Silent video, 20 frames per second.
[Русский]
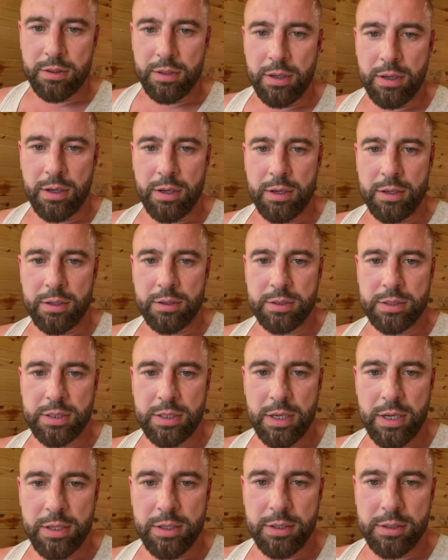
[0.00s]
Так,
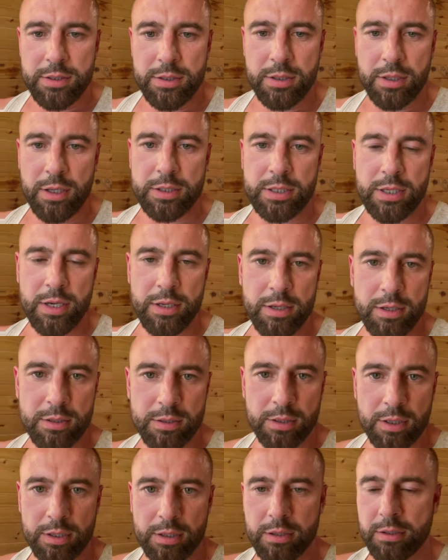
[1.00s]
Саня, дела. Саня,
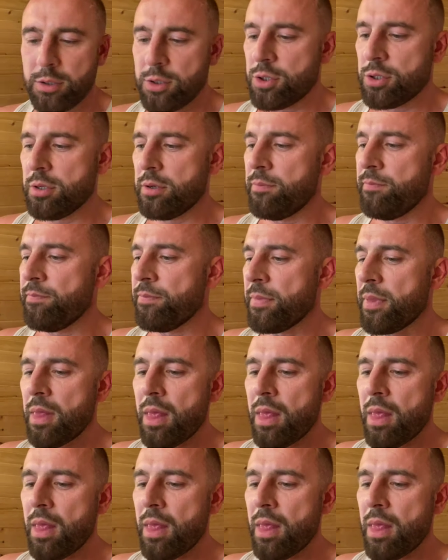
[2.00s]
дела отлично.